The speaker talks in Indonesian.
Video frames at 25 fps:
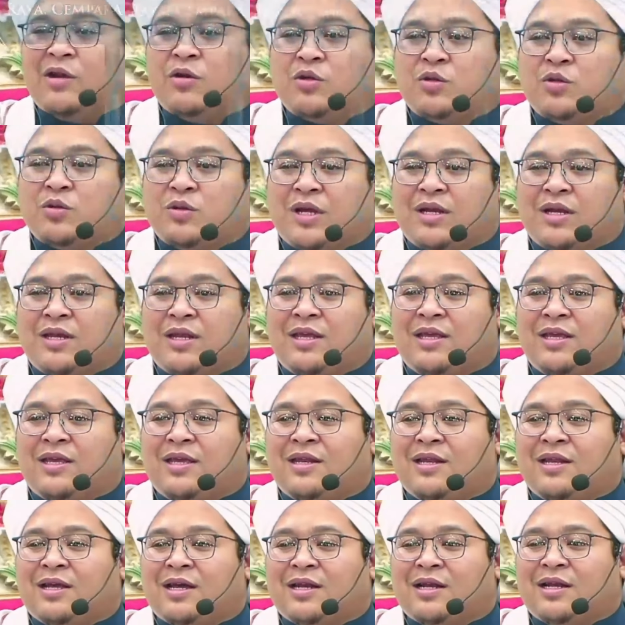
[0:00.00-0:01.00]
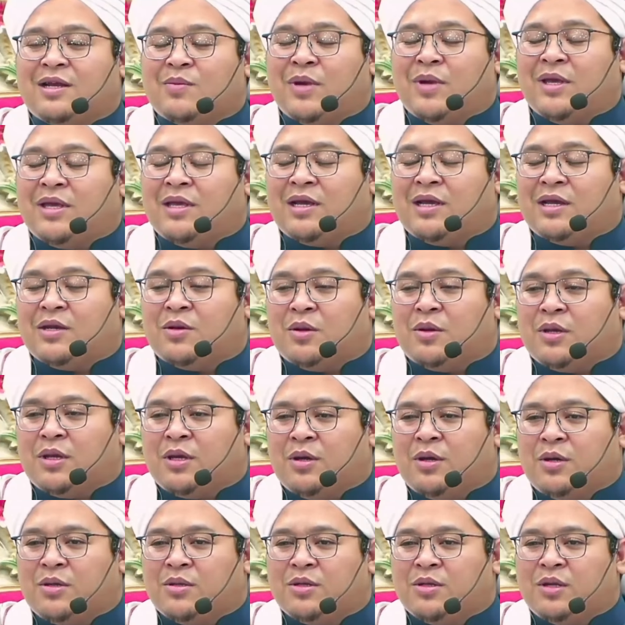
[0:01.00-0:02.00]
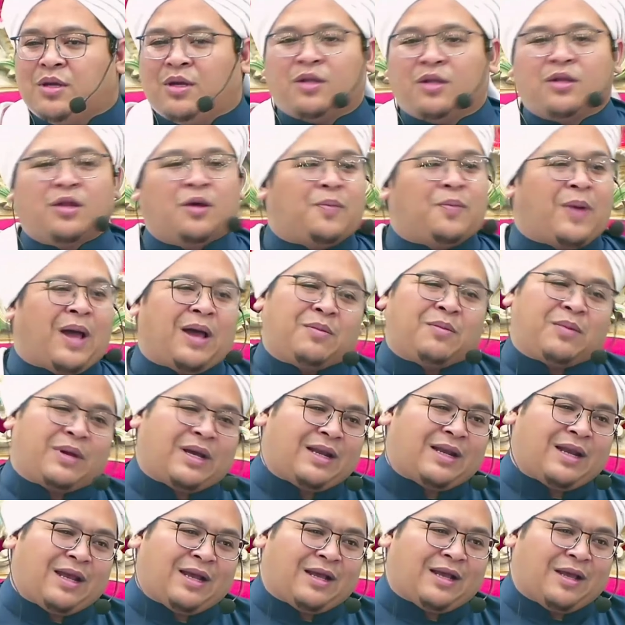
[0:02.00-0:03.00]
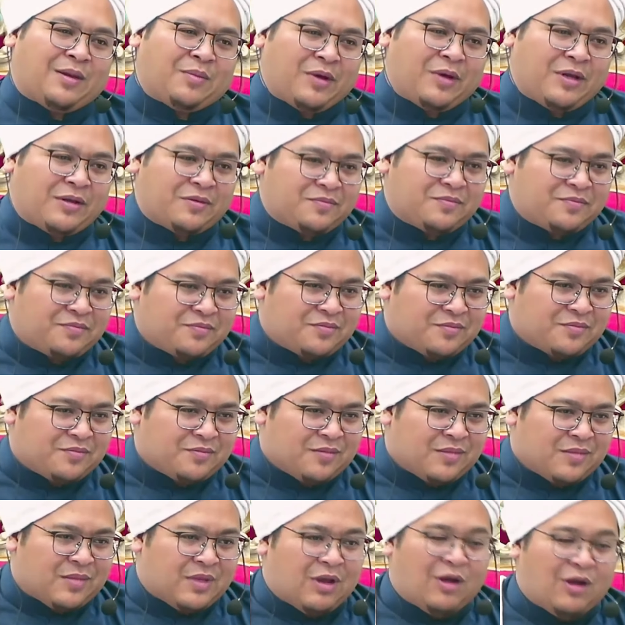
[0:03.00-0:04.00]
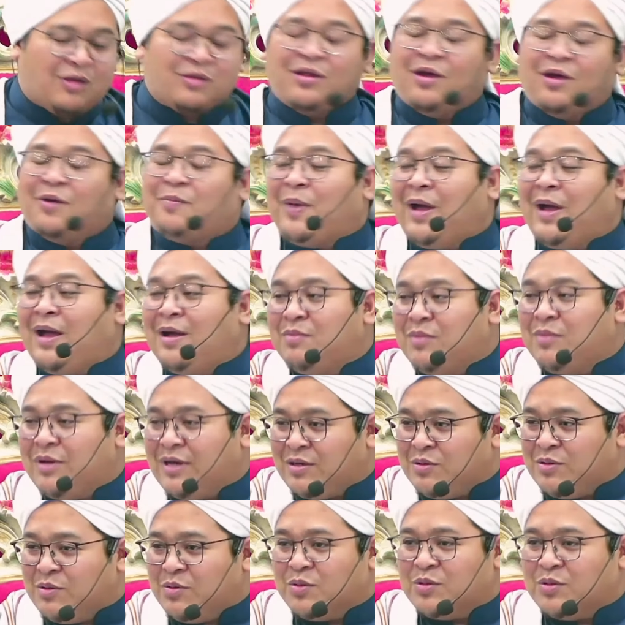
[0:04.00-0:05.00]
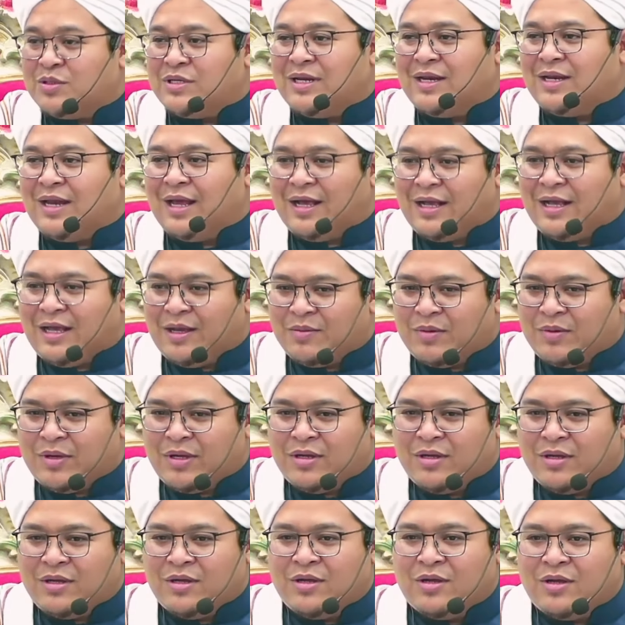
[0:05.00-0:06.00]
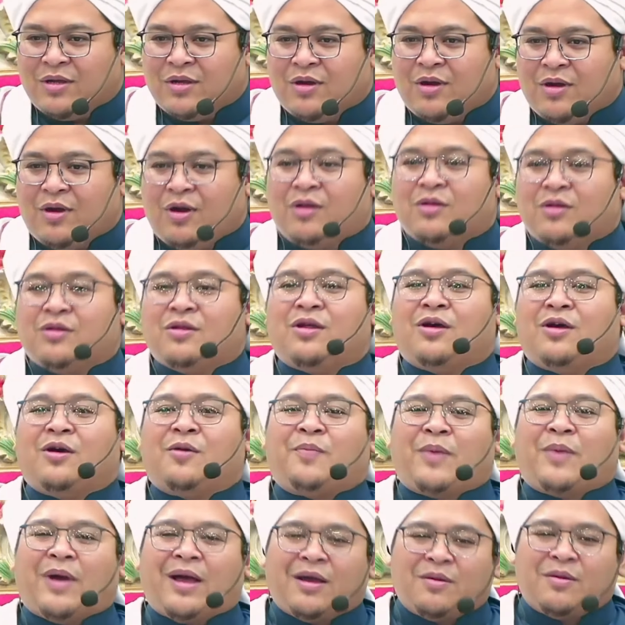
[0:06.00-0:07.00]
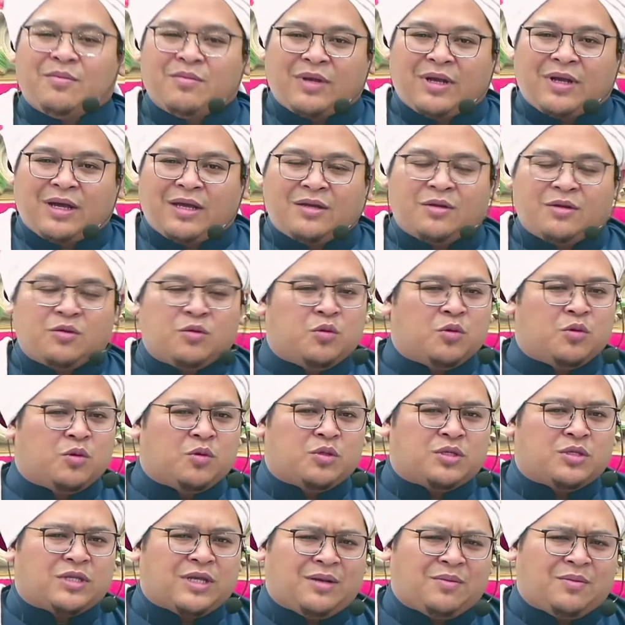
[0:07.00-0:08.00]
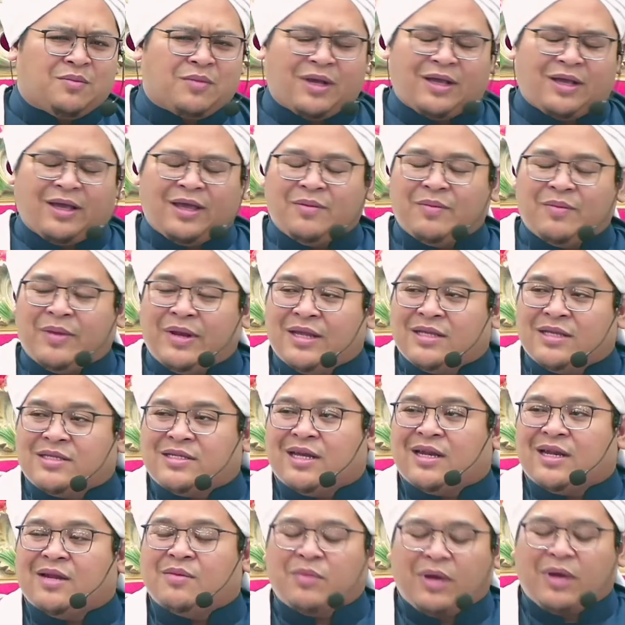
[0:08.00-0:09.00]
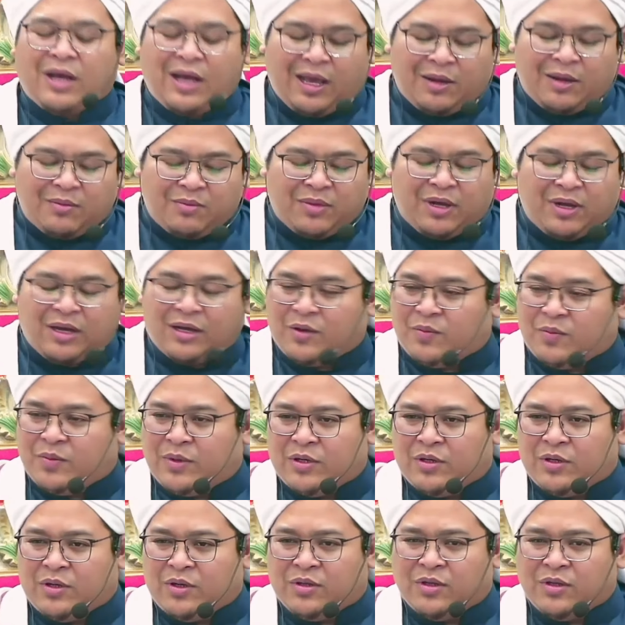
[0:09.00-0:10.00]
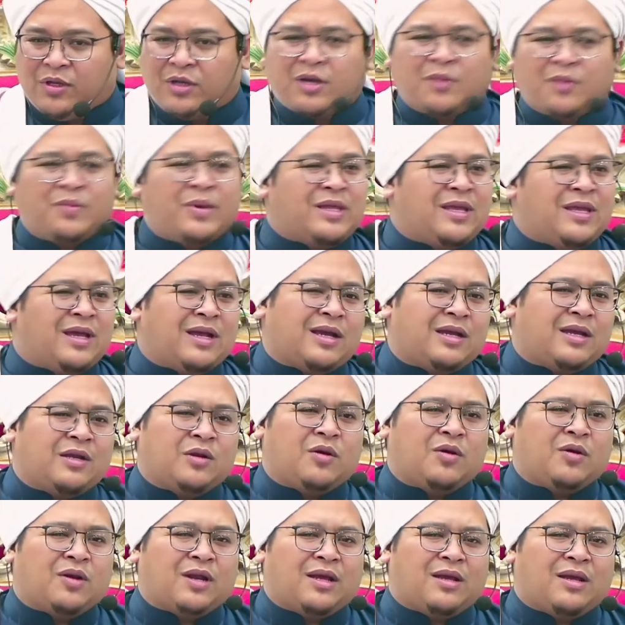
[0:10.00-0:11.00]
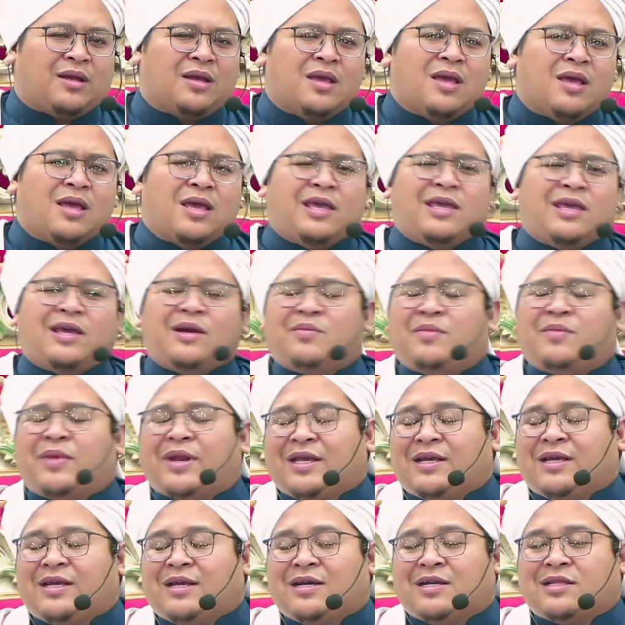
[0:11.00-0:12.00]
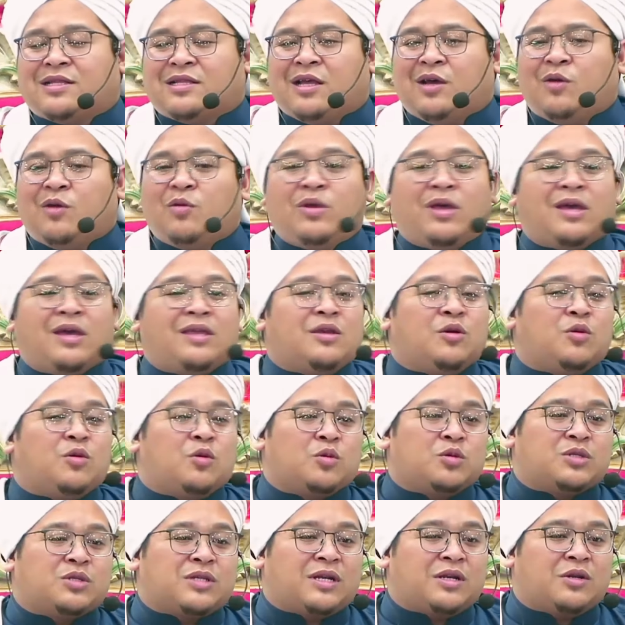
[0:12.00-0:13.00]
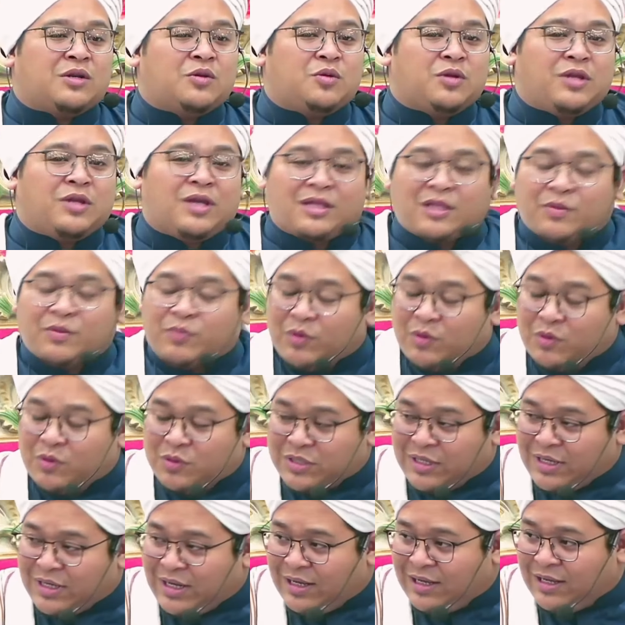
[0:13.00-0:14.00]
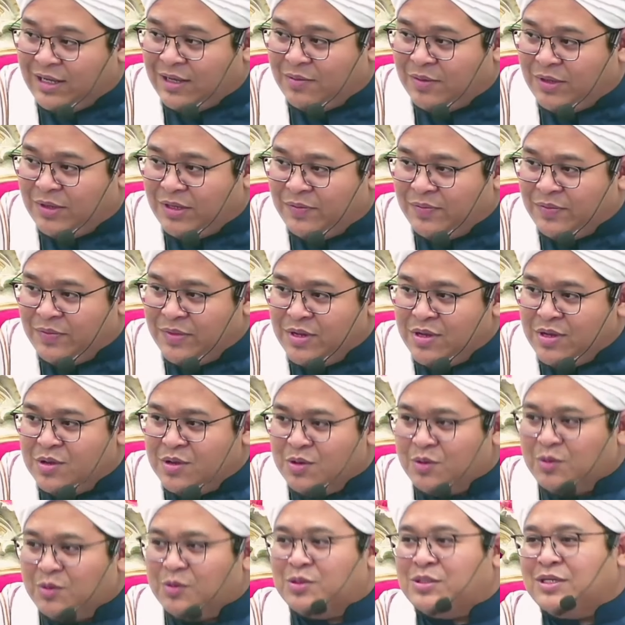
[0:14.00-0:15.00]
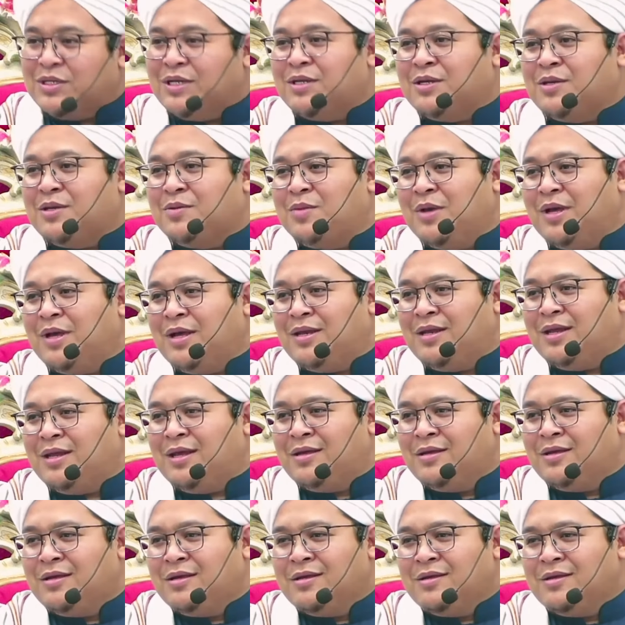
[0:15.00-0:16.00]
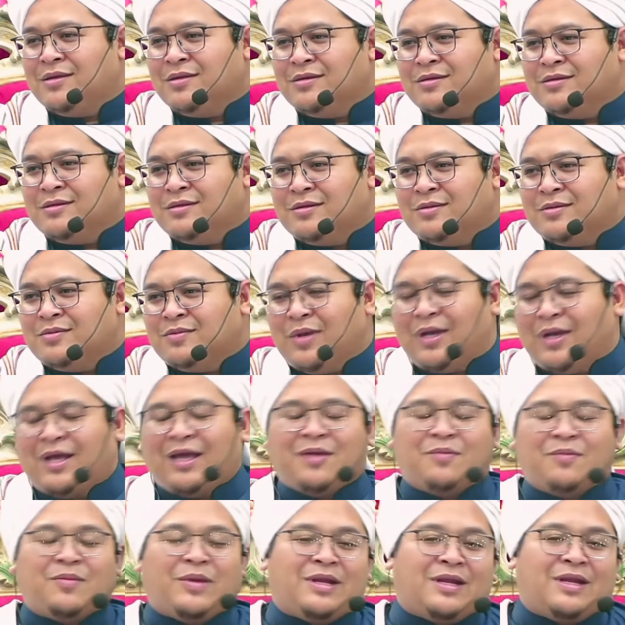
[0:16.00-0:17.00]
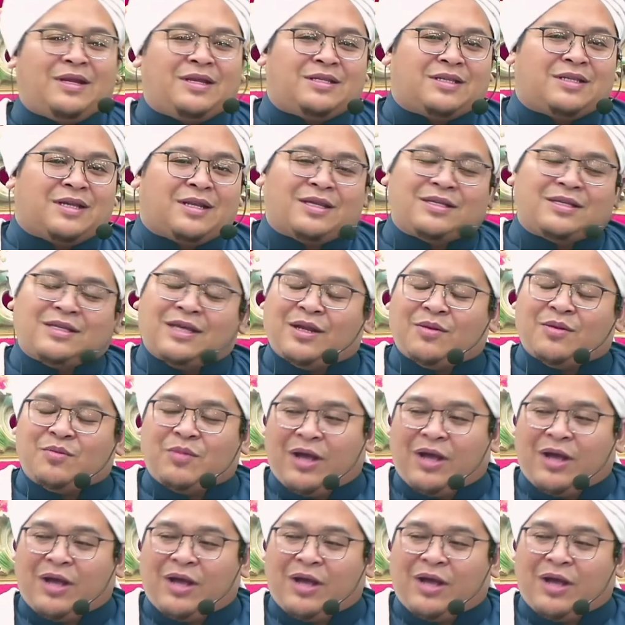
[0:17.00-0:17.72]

kalau sudah diinginkan kebaikan oleh Allah, Allah pahamkan agama. Allah pahamkan urusan agama. Allah pahamkan urusan bagaimana cara menghamba kepada Allah. Kebanyakan orang yang mereka ketahui hanya urusan dunia, tapi urusan agama, urusan ibadah, bagaimana di sana cara